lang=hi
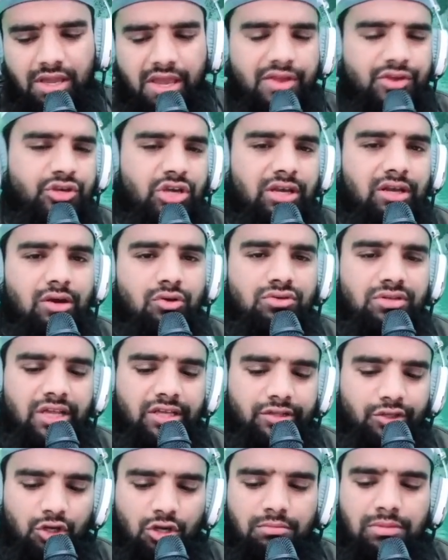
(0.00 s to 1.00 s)
इन
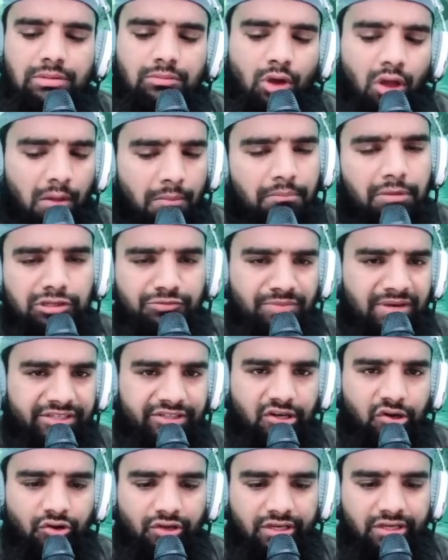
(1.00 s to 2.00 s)
उनके दिलों में मोहब्बत
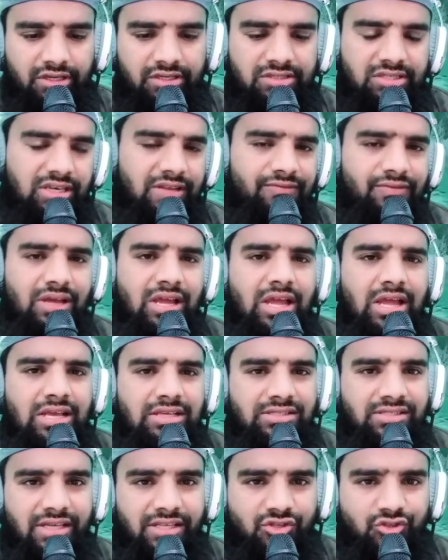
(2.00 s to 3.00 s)
पैदा होगी सिर्फ
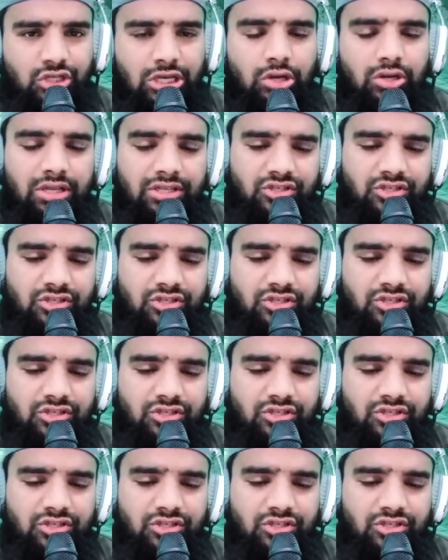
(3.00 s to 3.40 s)
सच्चे और